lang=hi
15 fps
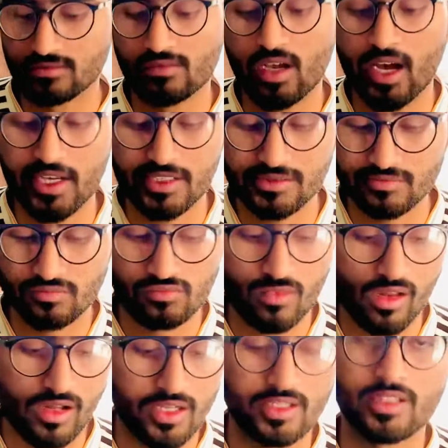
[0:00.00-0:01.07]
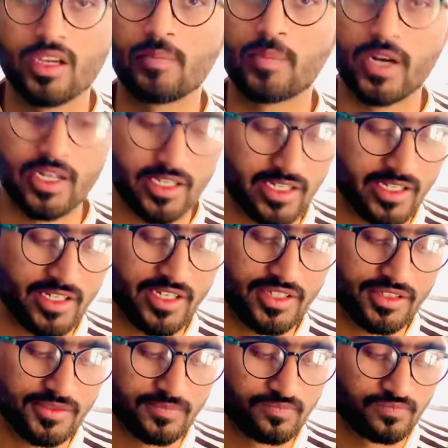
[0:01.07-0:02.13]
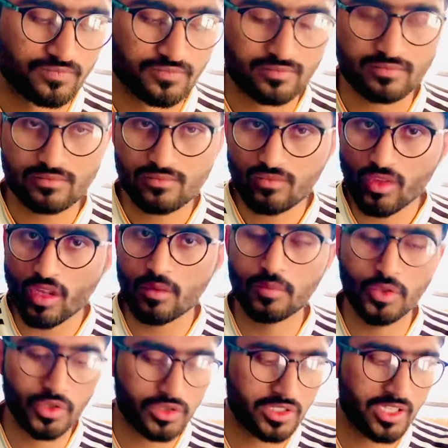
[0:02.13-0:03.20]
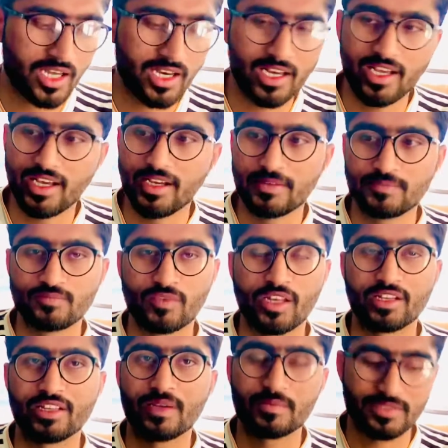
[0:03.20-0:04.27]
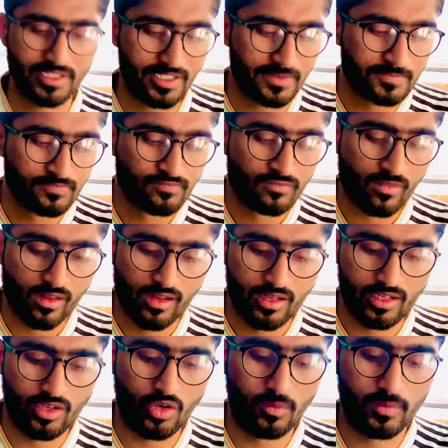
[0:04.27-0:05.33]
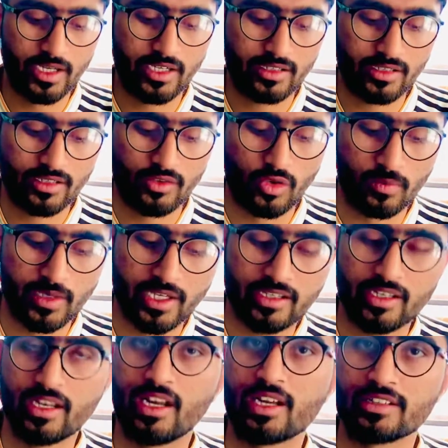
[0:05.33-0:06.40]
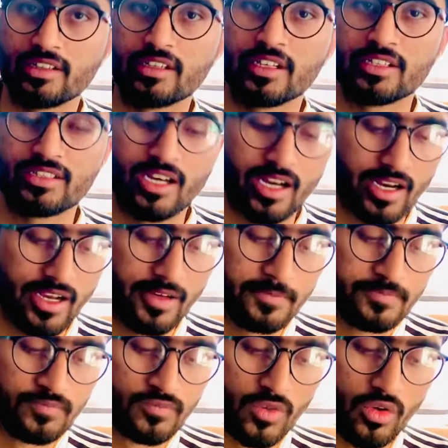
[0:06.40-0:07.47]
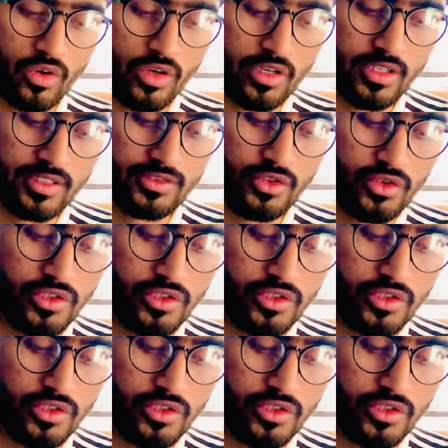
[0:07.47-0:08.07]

गाइस इनके पराठे का टेस्ट बहुत ही अलग है एकदम से ऑमलेट ऑमलेट की अलग से टेस्ट आ रहा है और जो